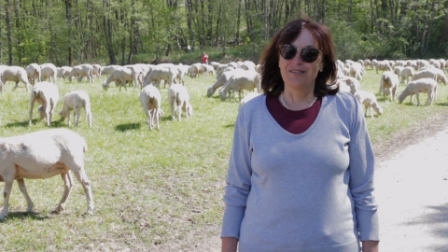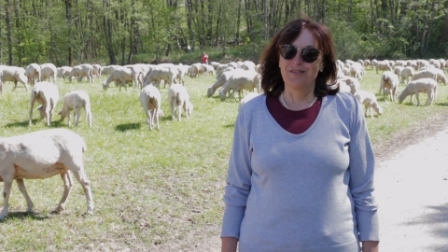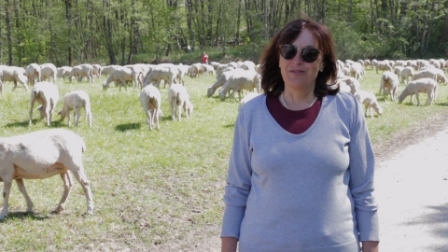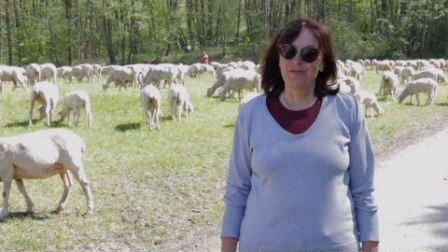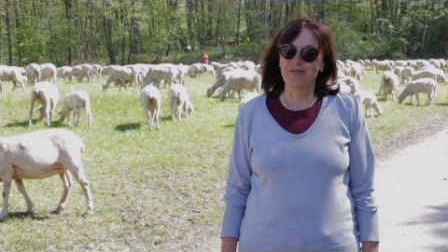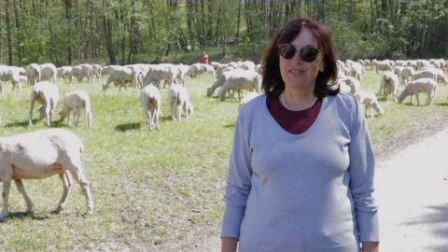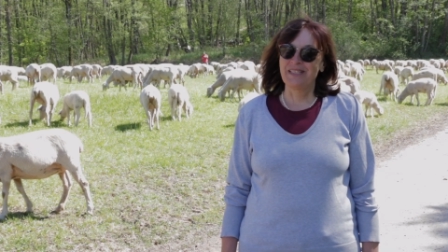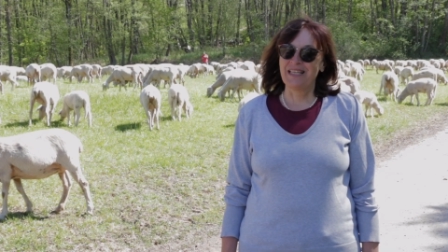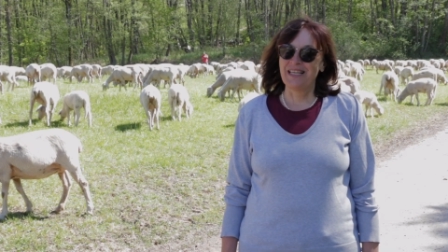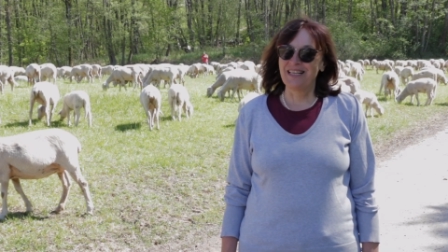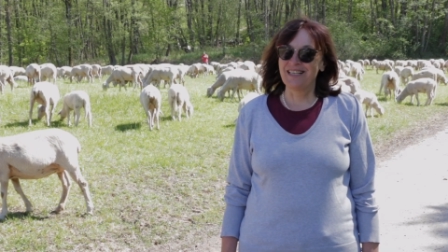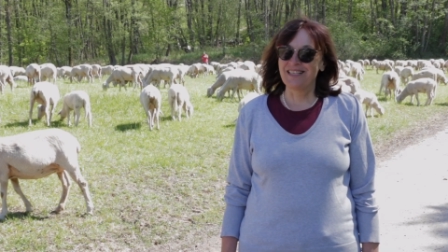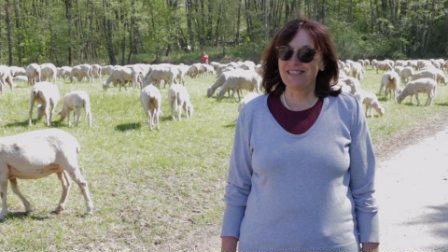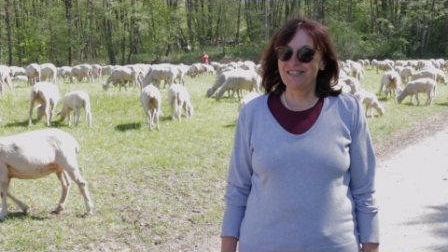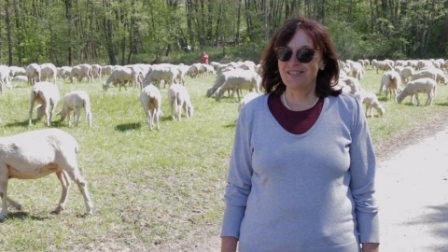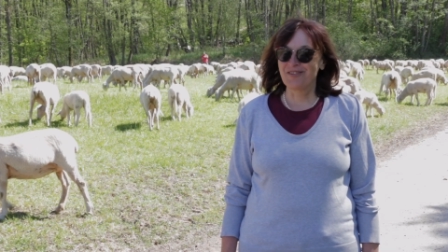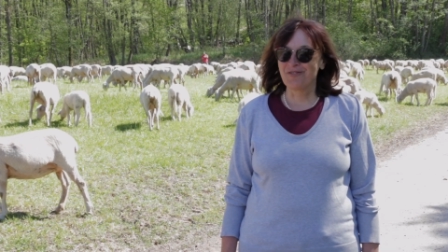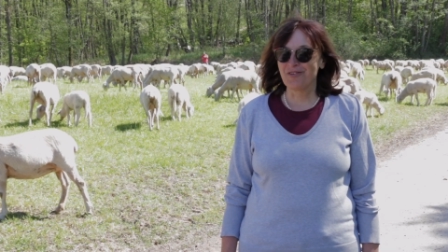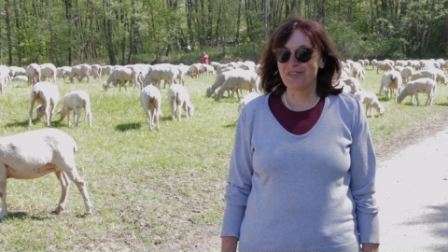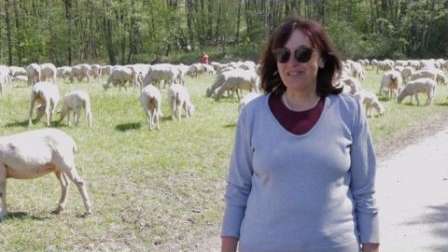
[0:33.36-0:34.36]
und
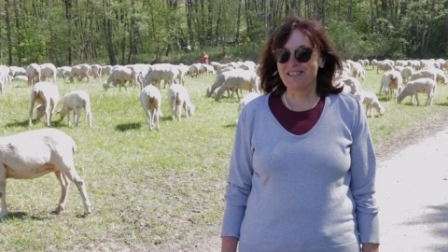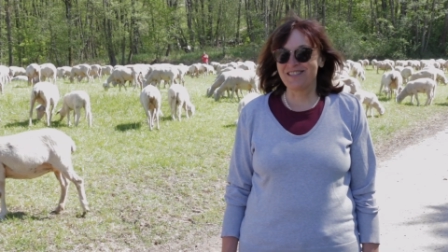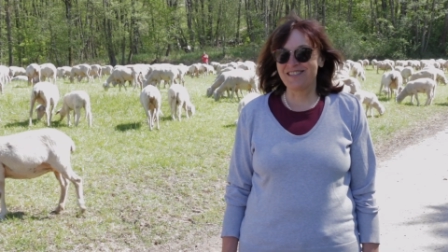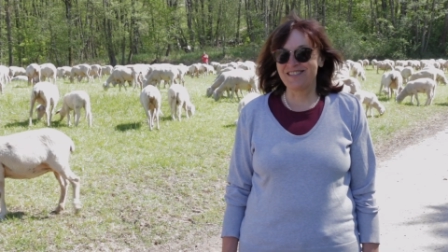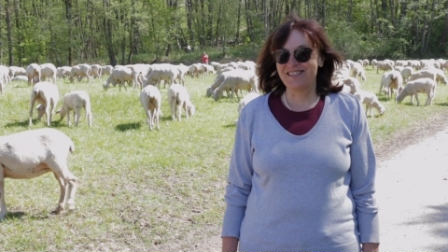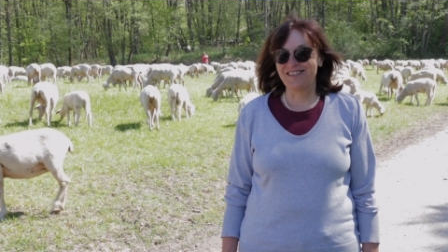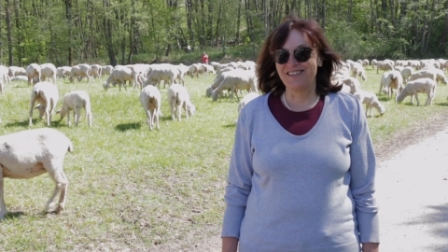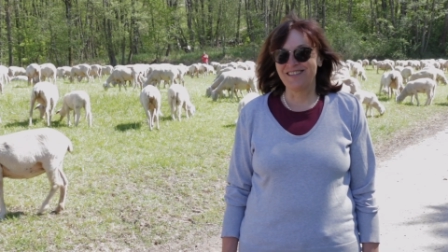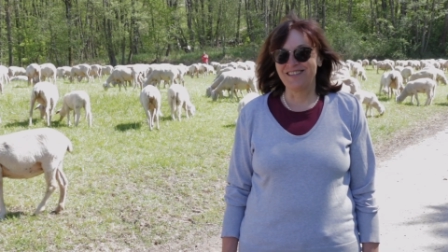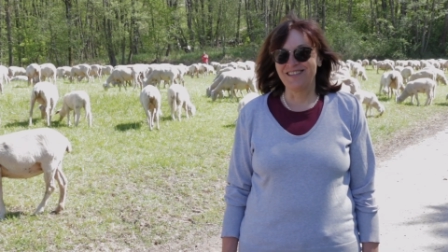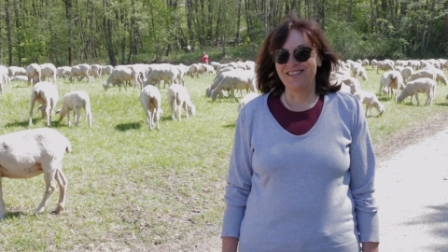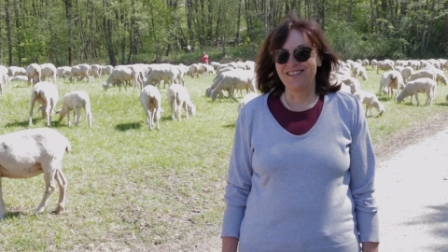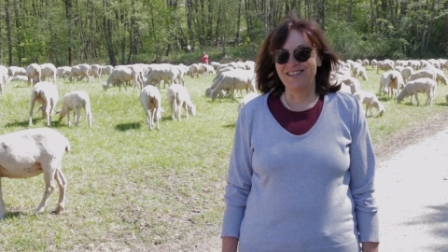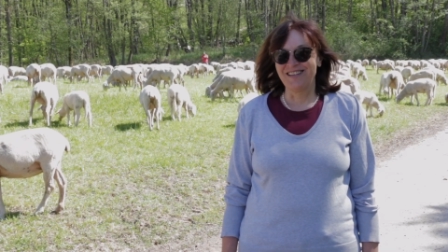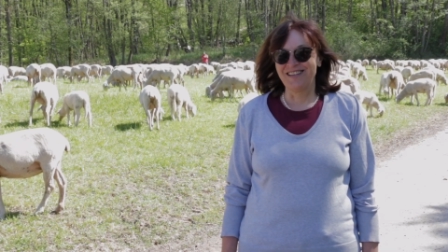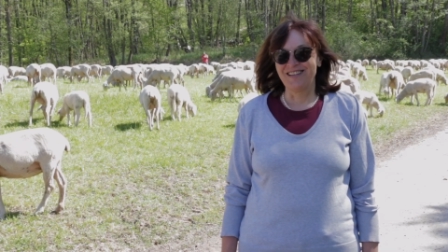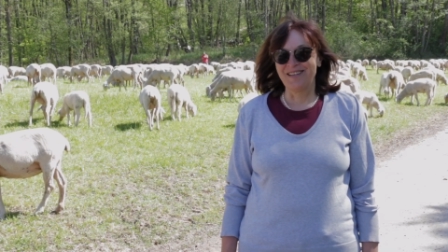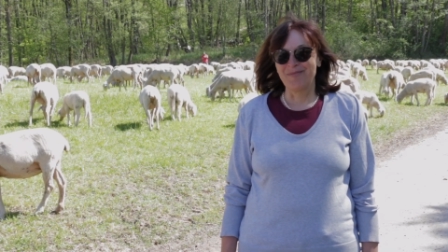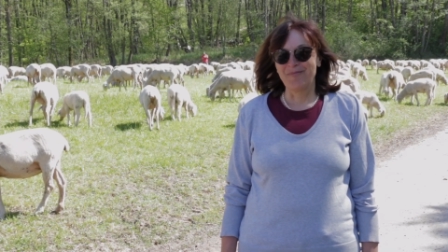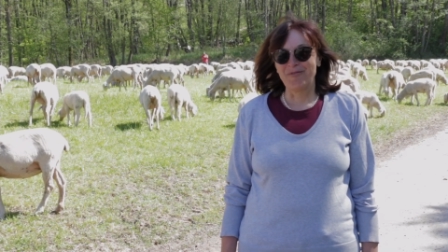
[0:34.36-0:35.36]
erst kurz
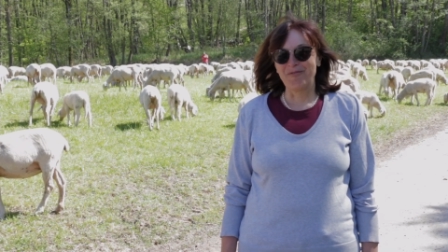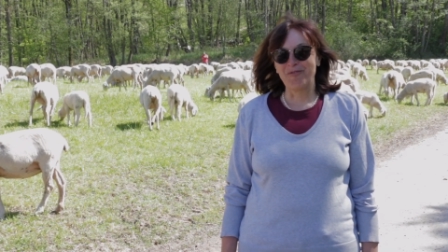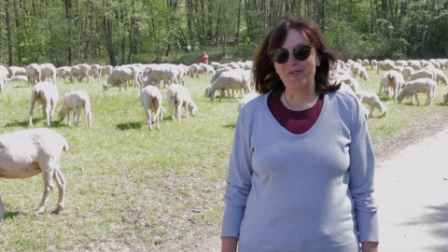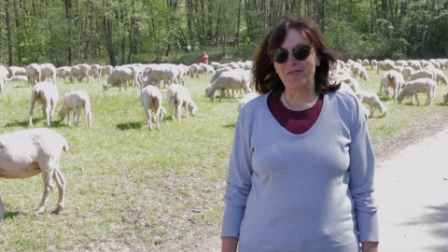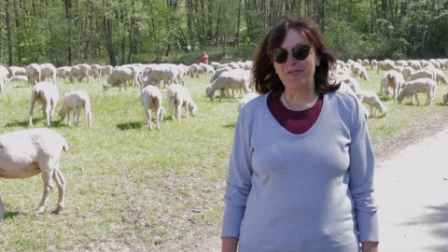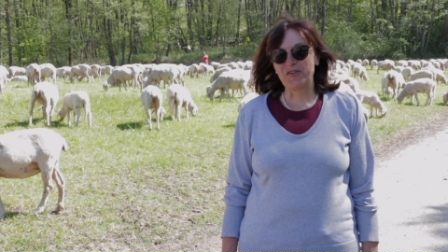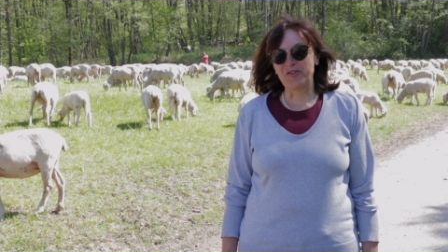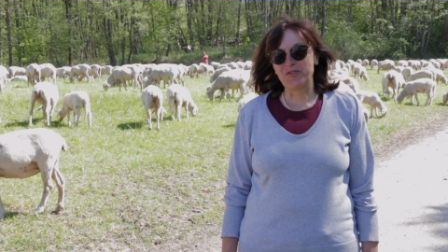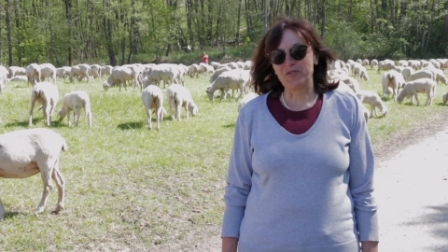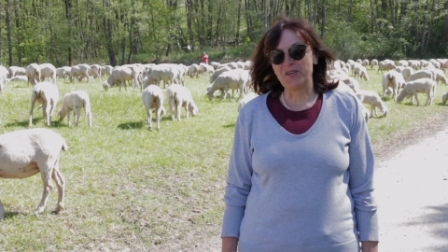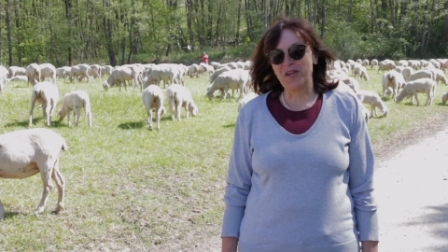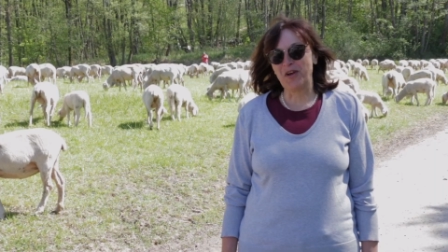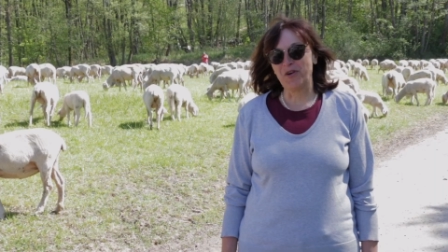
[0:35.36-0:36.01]
bevor wir schon